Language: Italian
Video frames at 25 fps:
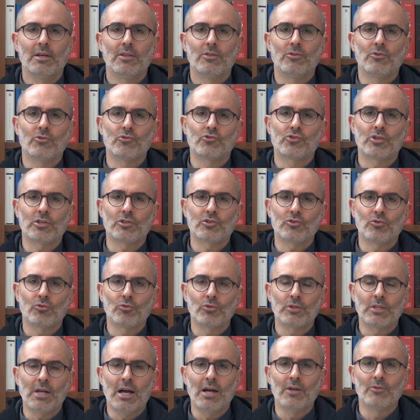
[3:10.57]
non c'è
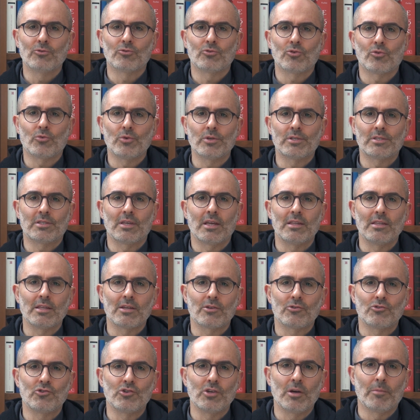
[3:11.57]
soltanto questa
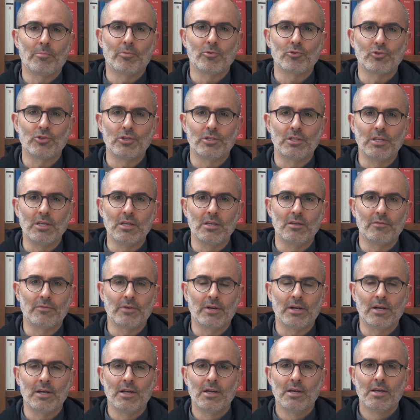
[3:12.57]
energia
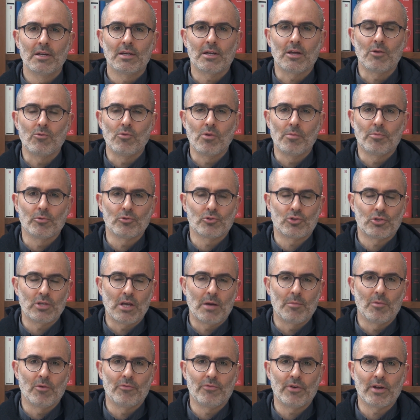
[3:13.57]
positiva che noi
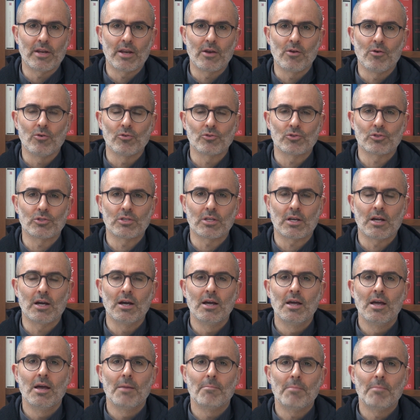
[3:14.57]
possiamo fare nostra,